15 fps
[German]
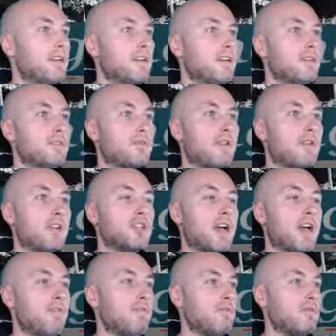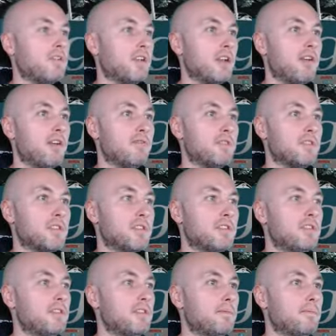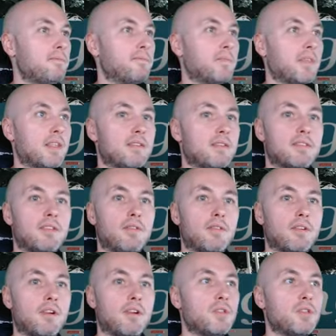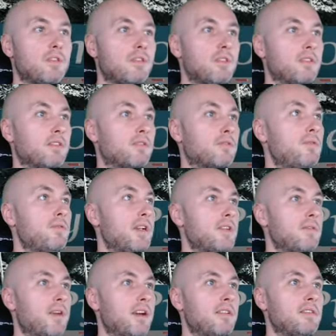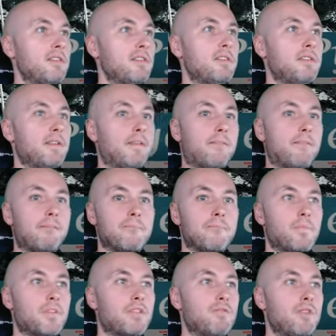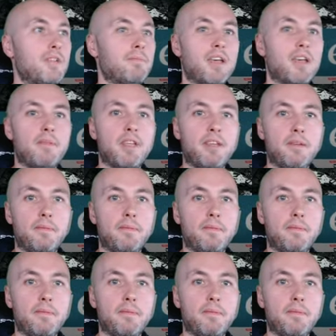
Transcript: sogar eine Strafrunde gelaufen sind. So, komm schon. Kühner Johannes. Do it, baby.